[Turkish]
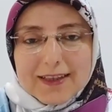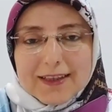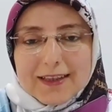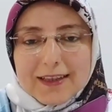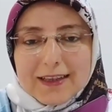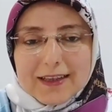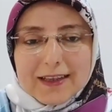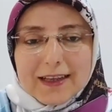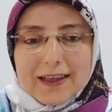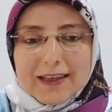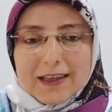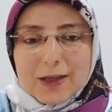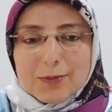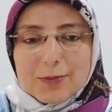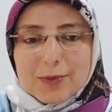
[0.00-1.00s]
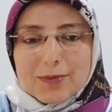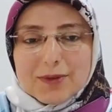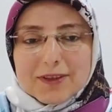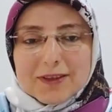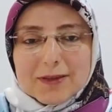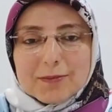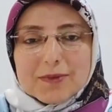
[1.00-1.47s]
Neden
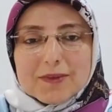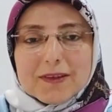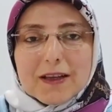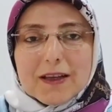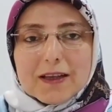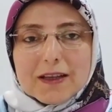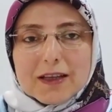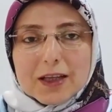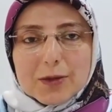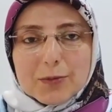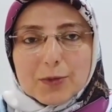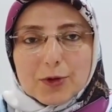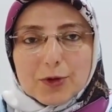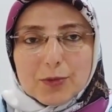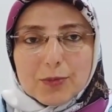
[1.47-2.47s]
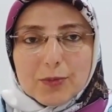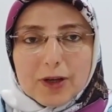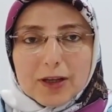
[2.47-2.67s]
yapamadığımızı anlayamıyorum.